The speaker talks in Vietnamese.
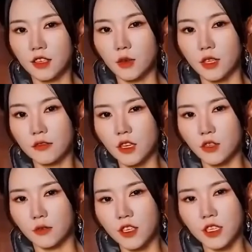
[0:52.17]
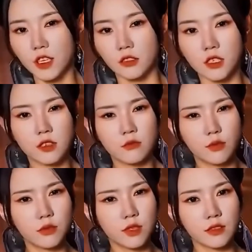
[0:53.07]
ta cũng có một vạn cách khiến ngươi sống
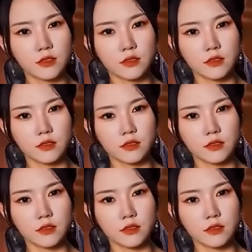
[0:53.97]
không bằng chết.